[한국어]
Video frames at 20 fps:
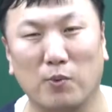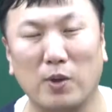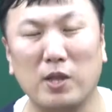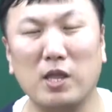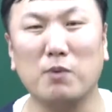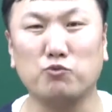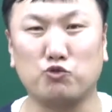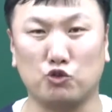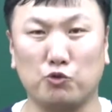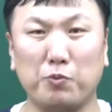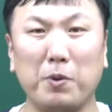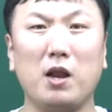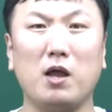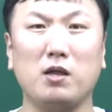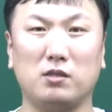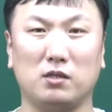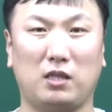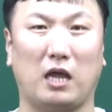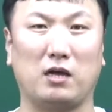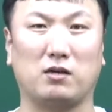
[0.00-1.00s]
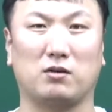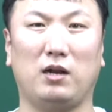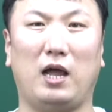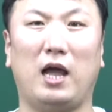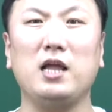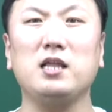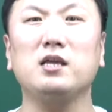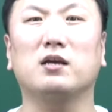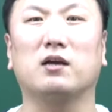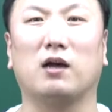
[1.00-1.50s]
왜냐면 주변 아이들이 다 그걸
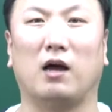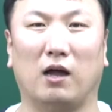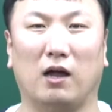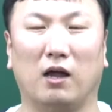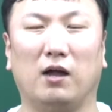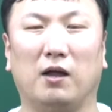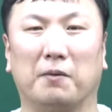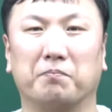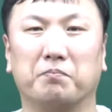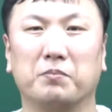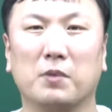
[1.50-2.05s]
하니까.